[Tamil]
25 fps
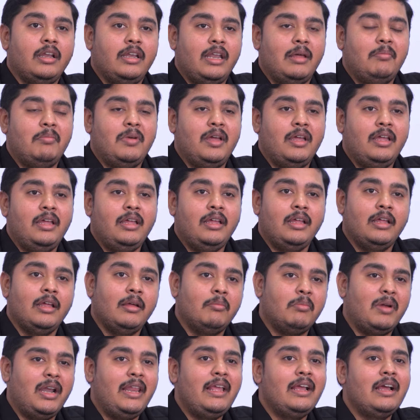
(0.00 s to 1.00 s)
நம்ம
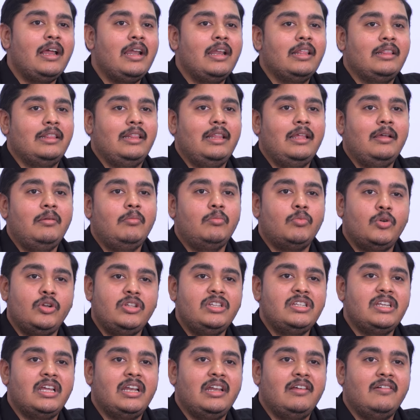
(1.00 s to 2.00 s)
மழை காலத்தில்
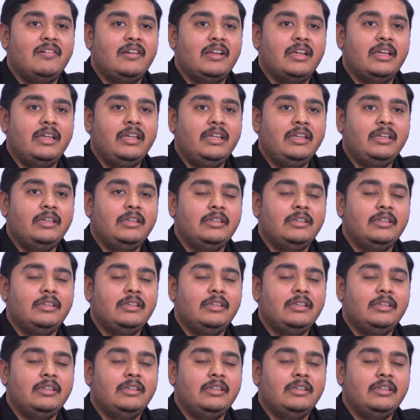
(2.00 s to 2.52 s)
முடிஞ்ச அளவுக்கு